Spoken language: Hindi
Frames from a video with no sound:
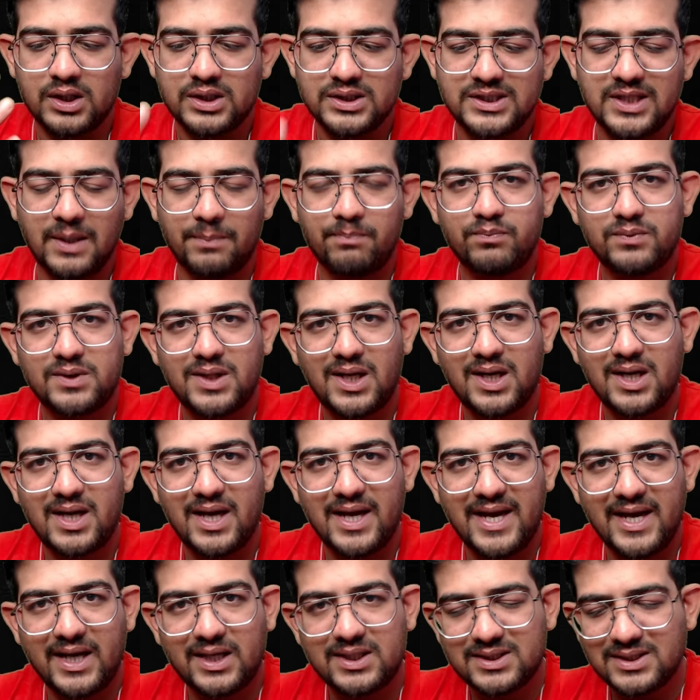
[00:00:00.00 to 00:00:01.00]
जब तक
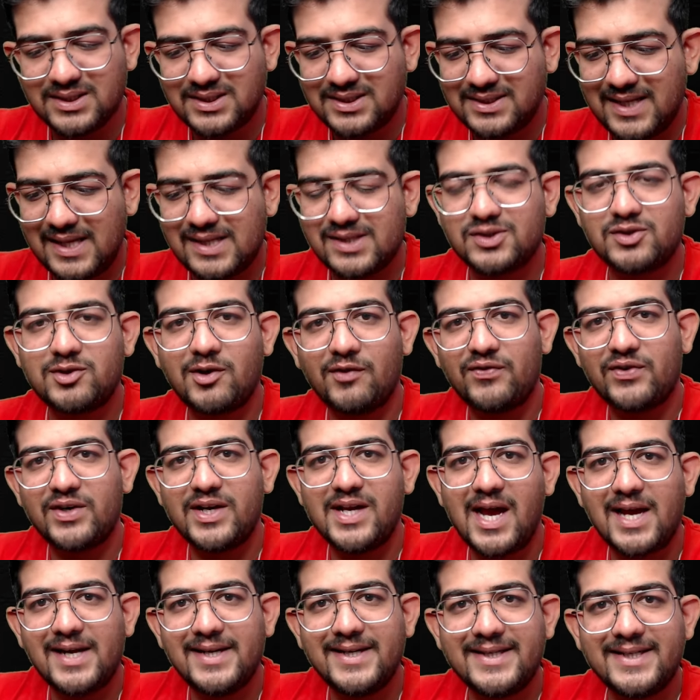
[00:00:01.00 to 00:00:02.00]
एक सेंस ऑफ
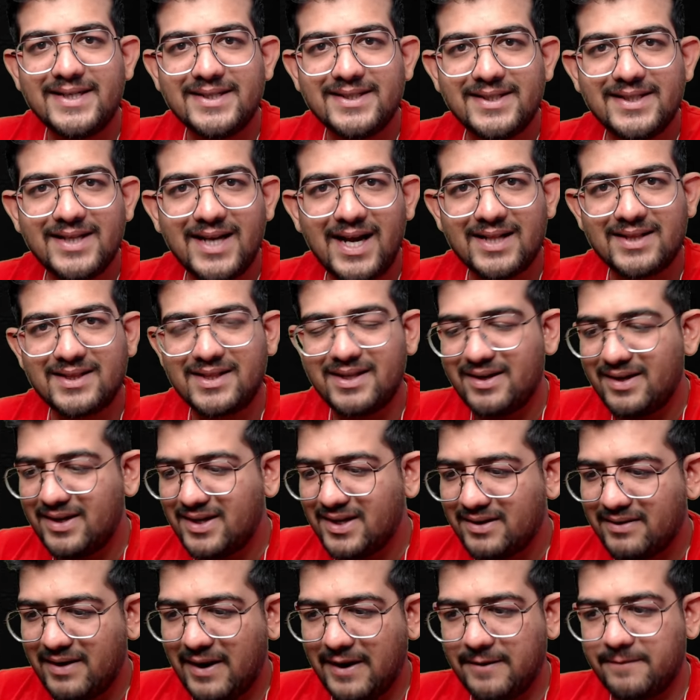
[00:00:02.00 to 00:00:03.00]
रियलिटी नहीं आती
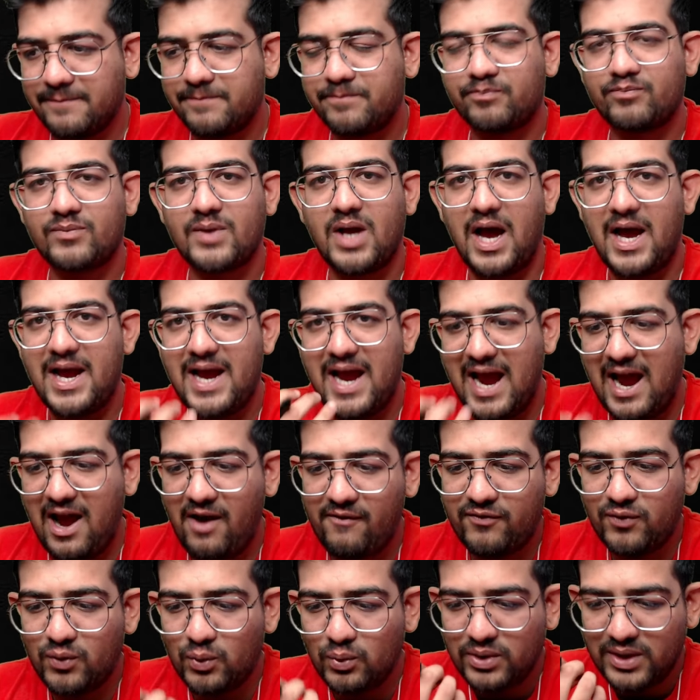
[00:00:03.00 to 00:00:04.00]
कि नहीं आई हैव
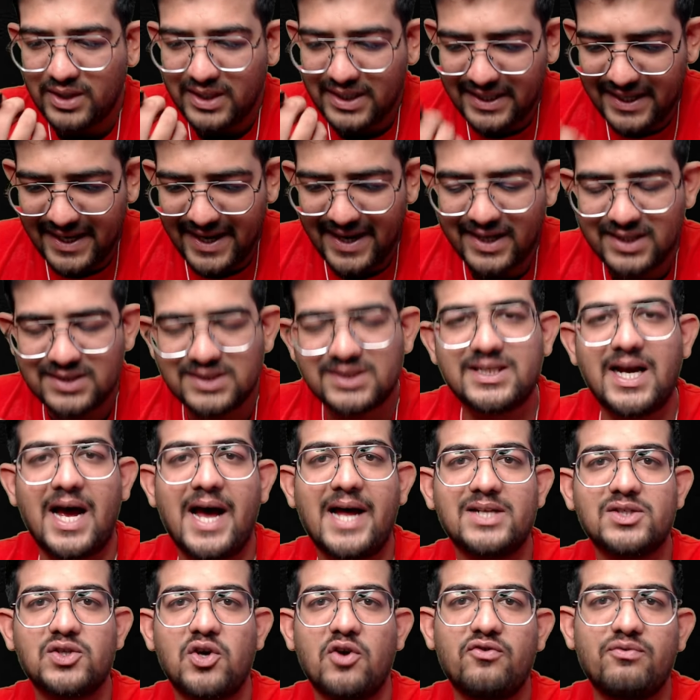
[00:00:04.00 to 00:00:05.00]
टू टेक
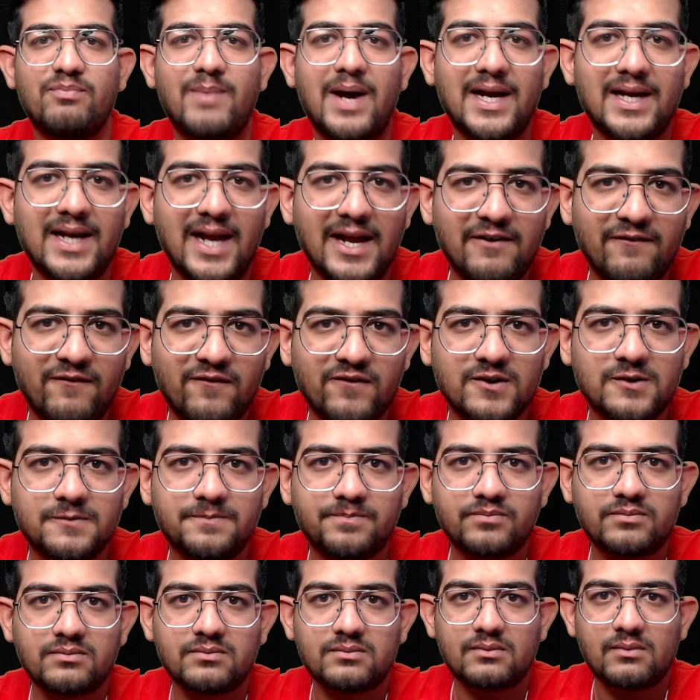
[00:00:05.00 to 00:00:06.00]
चार्ज ऑफ माई लाइफ
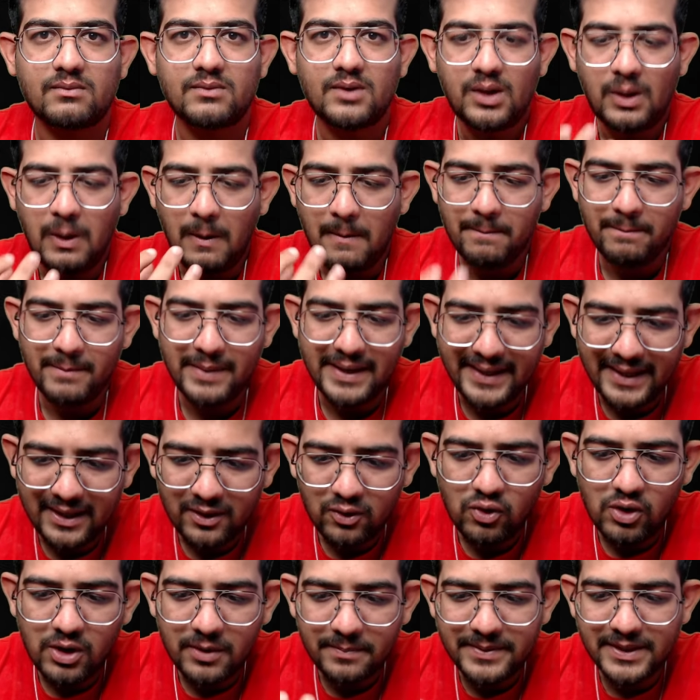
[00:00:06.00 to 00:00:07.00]
मेरे
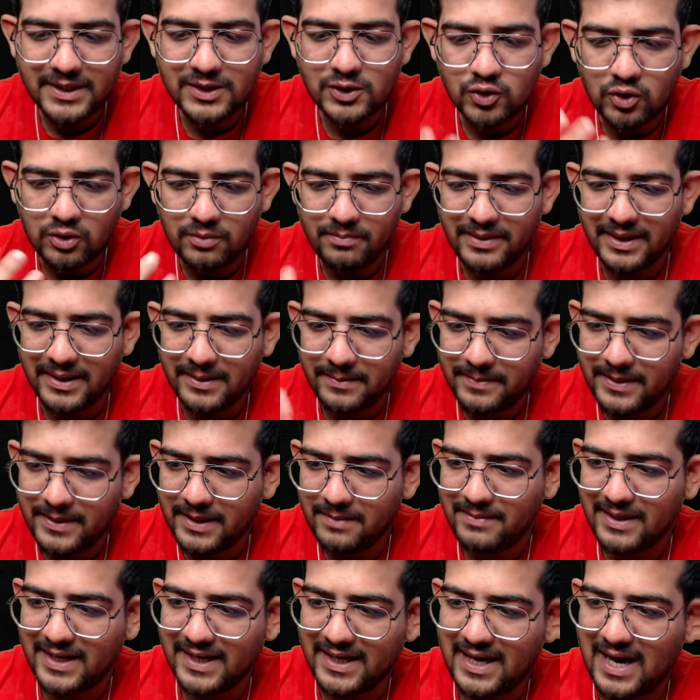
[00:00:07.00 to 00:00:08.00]
को अभी जो मे भी
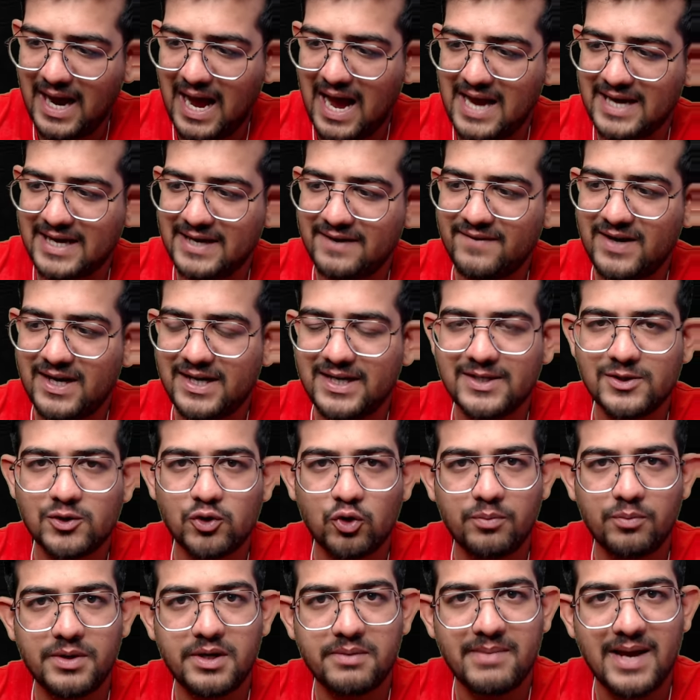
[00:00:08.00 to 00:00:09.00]
मेरे आने वाले
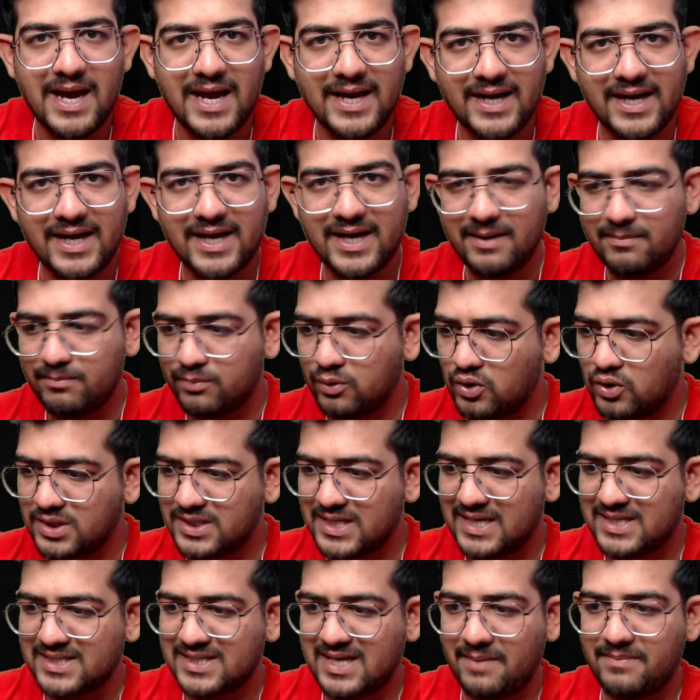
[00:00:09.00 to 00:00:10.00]
जो भी महीने हैं बोर्ड्स
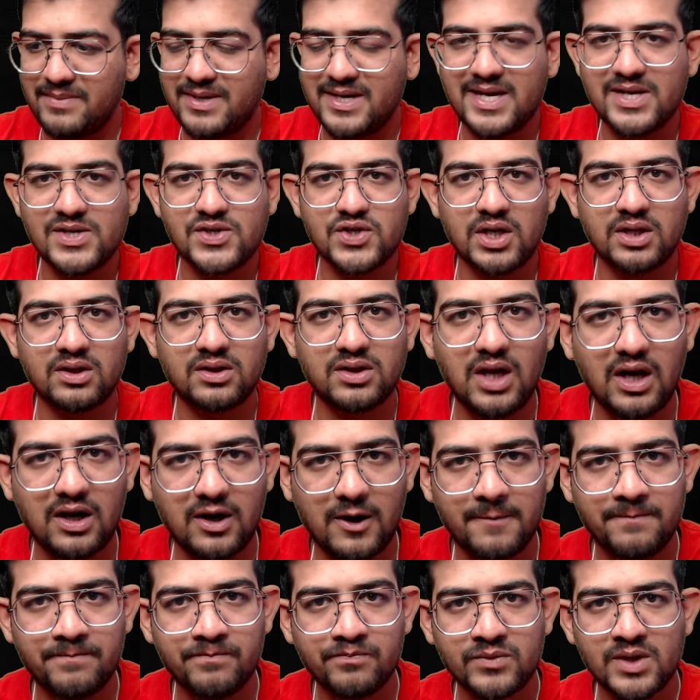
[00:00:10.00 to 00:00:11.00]
एग्जामिनेशन तक
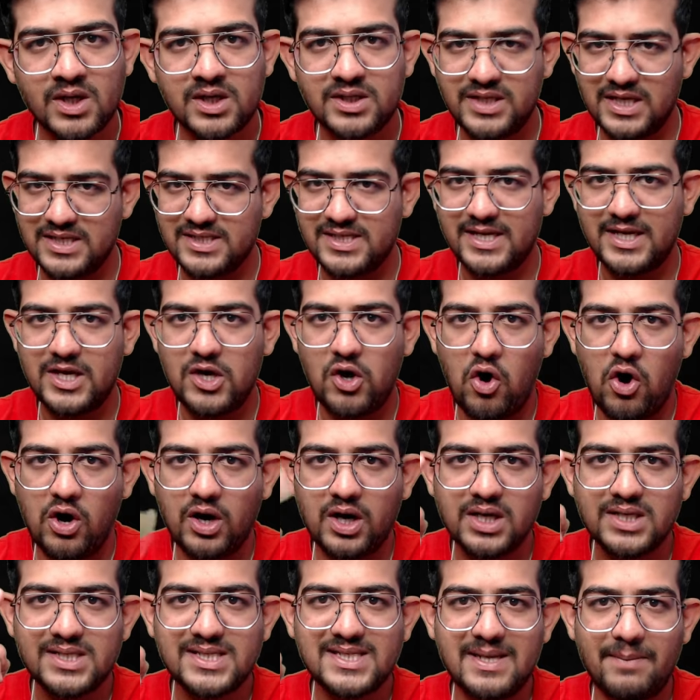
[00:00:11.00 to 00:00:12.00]
जैसे कि
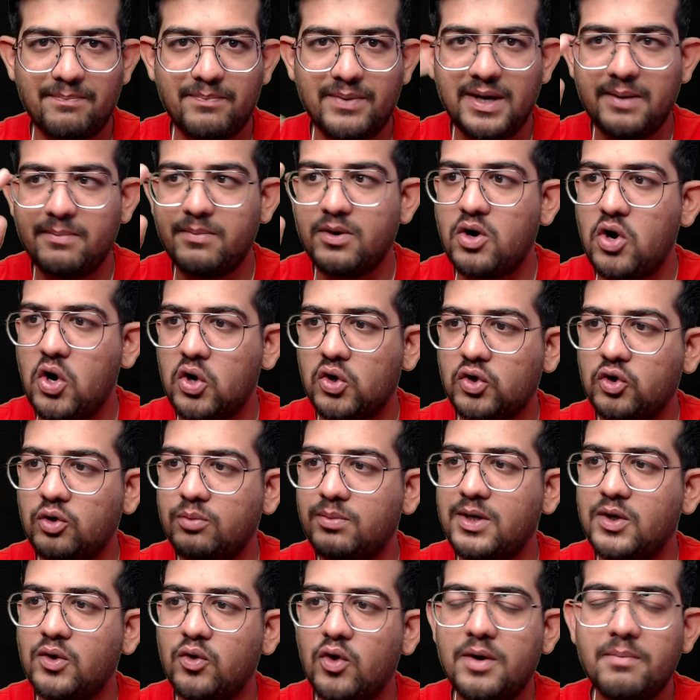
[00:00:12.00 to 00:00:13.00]
अगस्त सितंबर
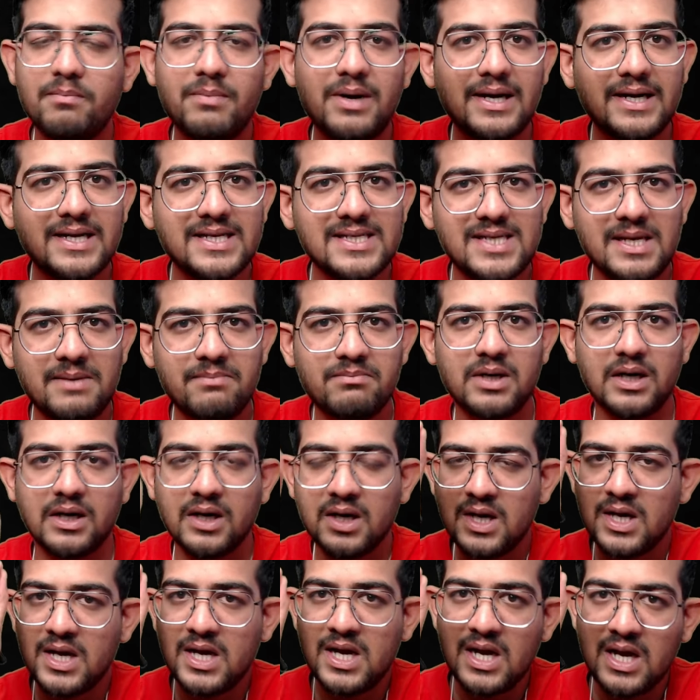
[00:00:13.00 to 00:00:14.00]
अक्टूबर नवंबर दिसंबर
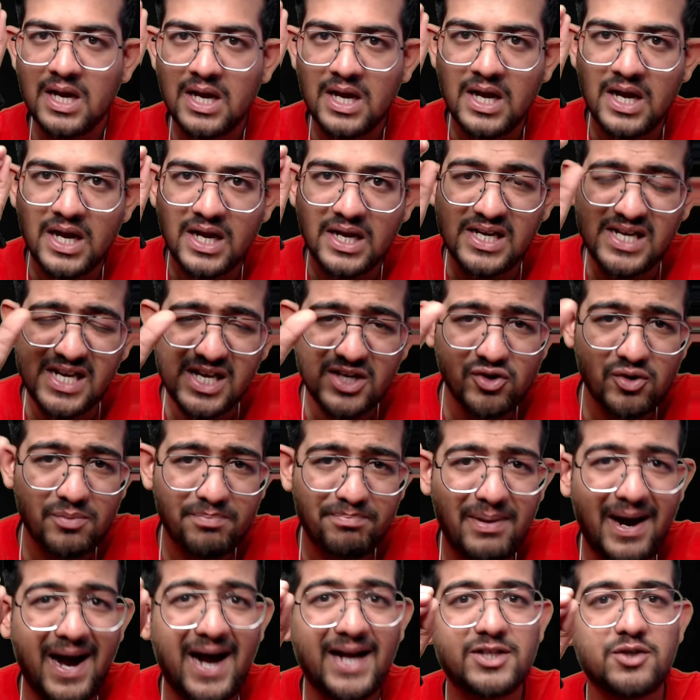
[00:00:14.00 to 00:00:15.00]
ये जो
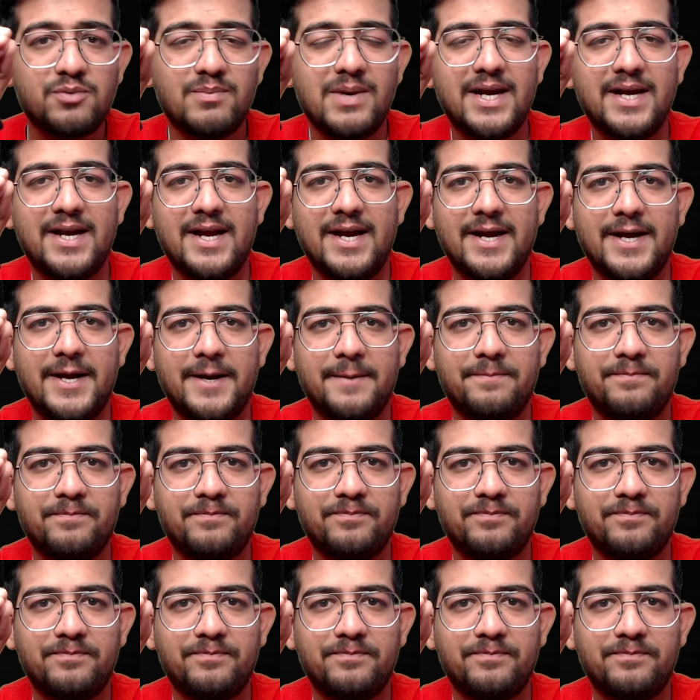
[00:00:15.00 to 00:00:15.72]
पांच महीने हैं